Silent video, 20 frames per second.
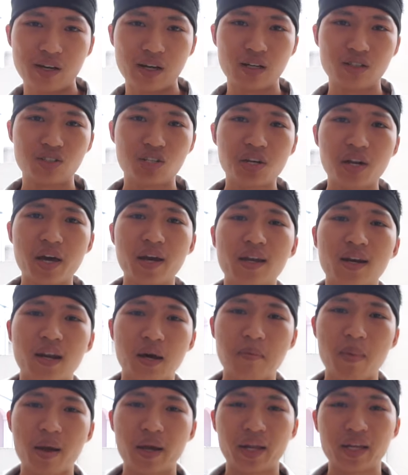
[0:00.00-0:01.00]
và trên
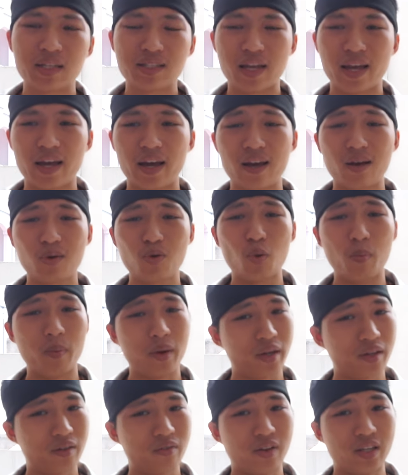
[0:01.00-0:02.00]
đây là bài đánh giá
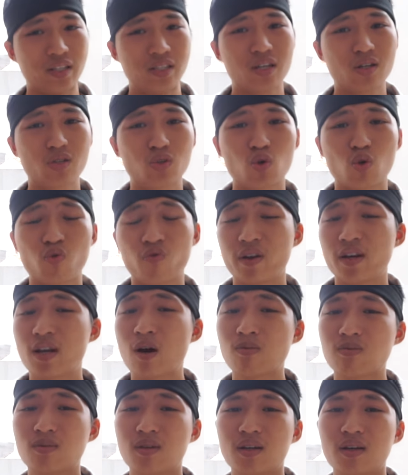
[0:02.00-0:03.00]
của mình về chiếc
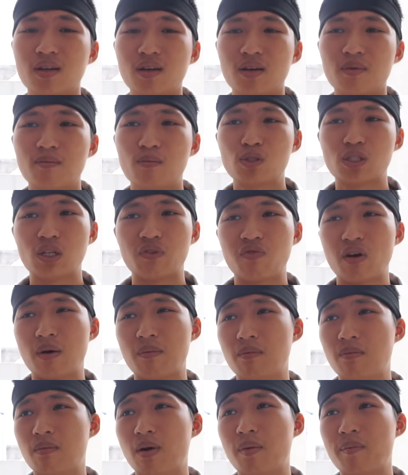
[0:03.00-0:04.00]
sofa dock một sản
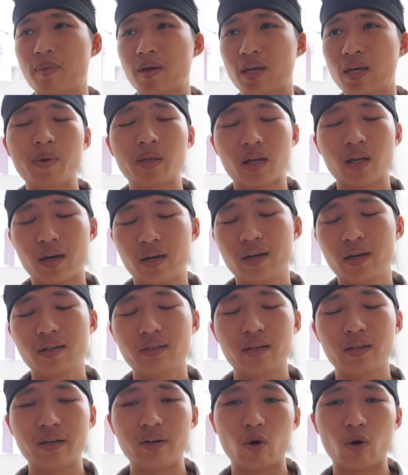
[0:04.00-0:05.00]
phẩm mà theo mình
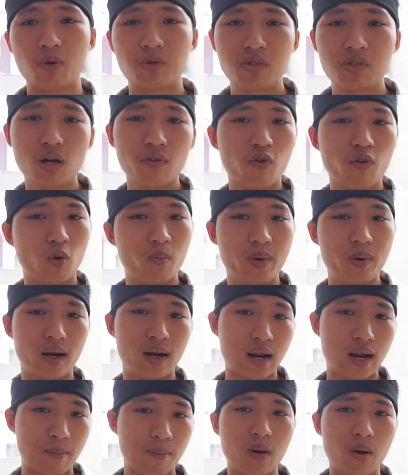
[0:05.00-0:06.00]
thấy thì nó chưa phổ
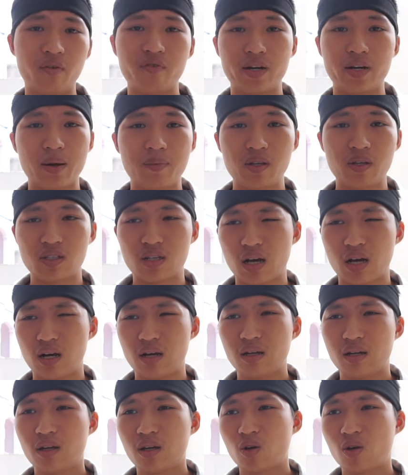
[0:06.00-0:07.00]
biến lắm ở Việt Nam hiện
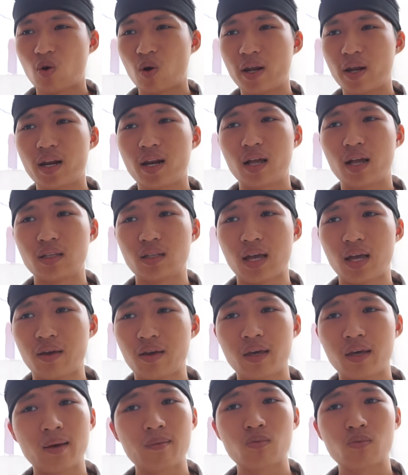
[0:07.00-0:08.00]
giờ có lẽ là
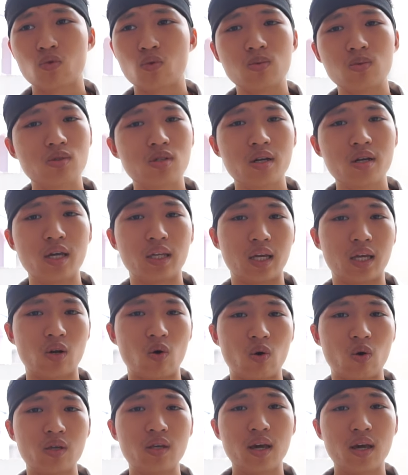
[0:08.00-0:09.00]
tại anh em cũng chưa
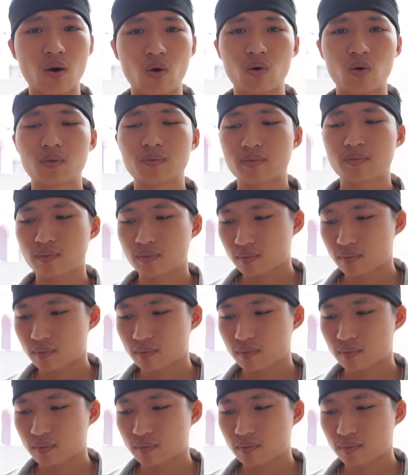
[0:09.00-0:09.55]
nhìn thấy nó nhiều